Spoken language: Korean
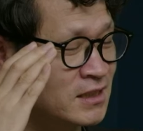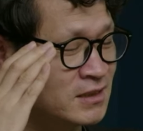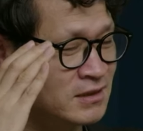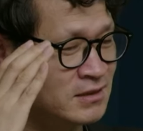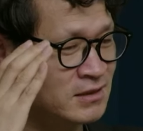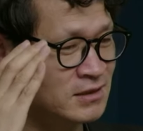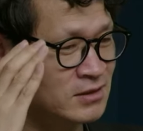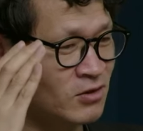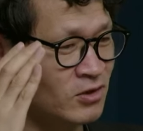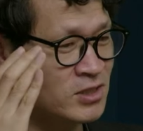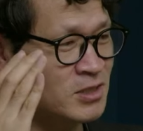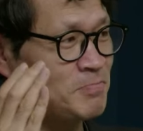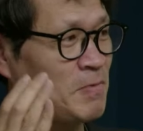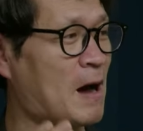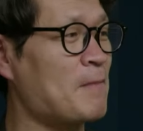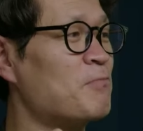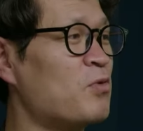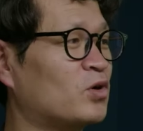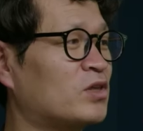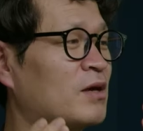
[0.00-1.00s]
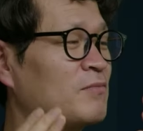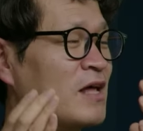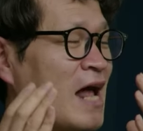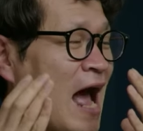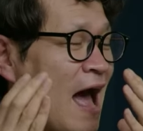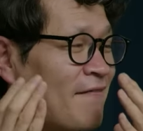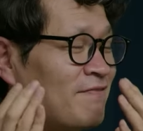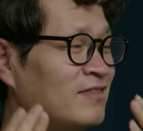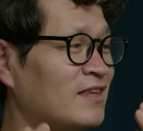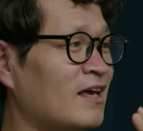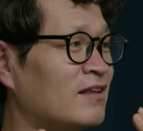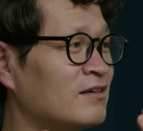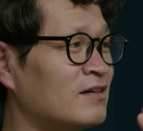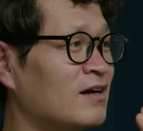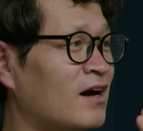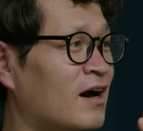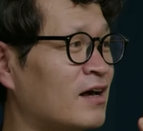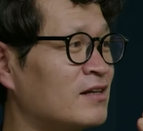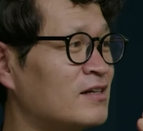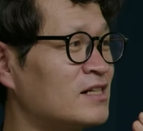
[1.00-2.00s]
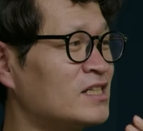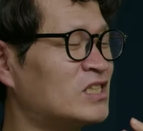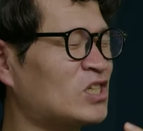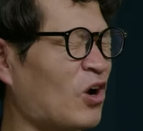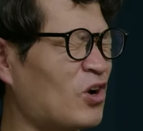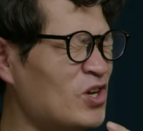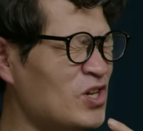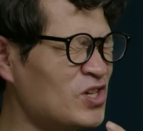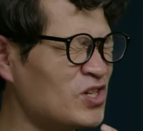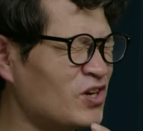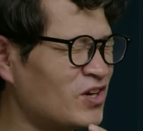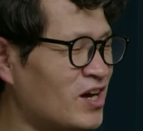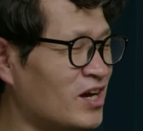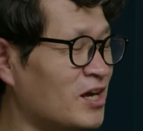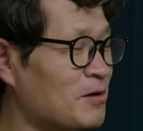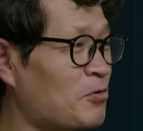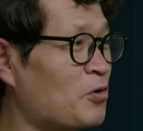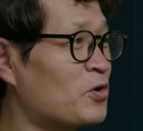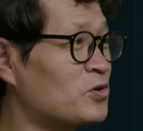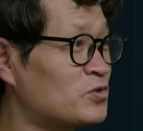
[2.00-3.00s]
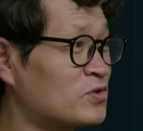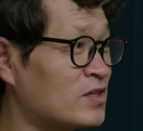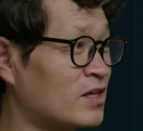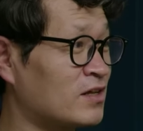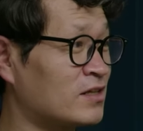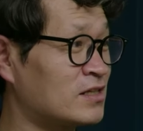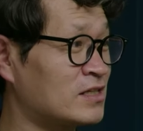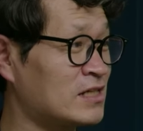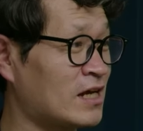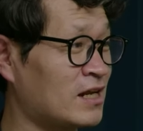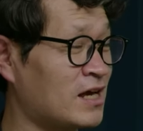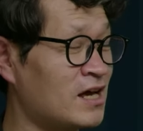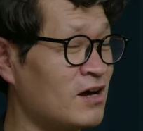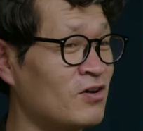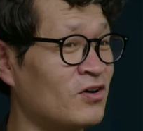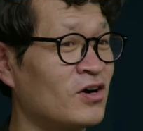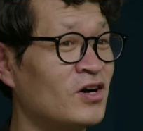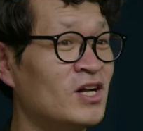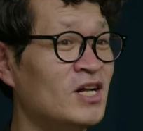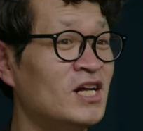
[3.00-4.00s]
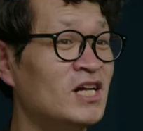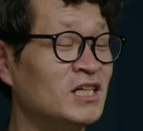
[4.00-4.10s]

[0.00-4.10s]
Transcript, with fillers: 그것이 반복되면 안 되는가를 절절하게 보여준다 했잖아요.